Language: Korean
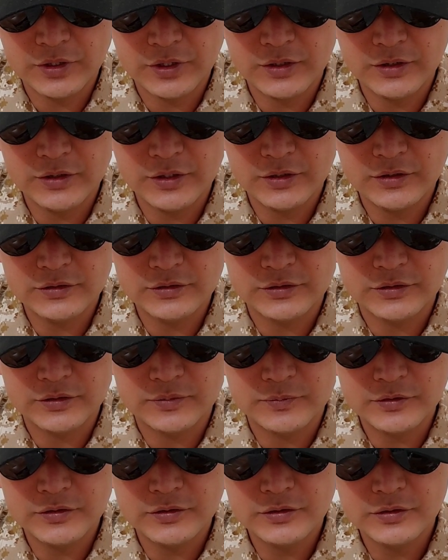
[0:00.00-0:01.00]
해야 한다는
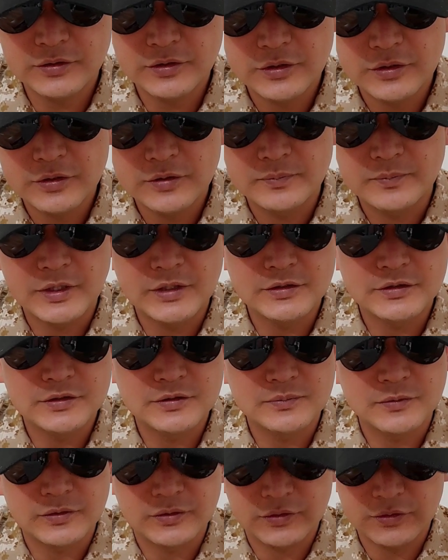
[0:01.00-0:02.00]
점을
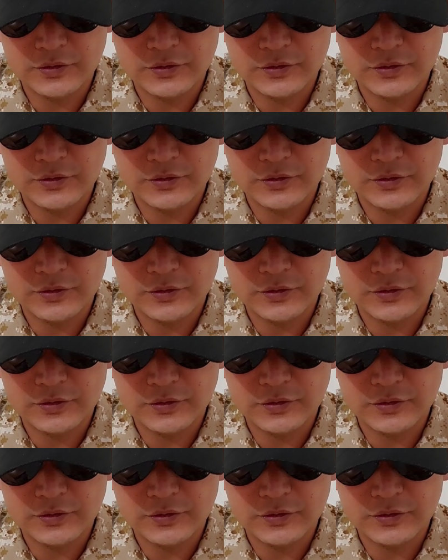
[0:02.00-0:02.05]
말씀을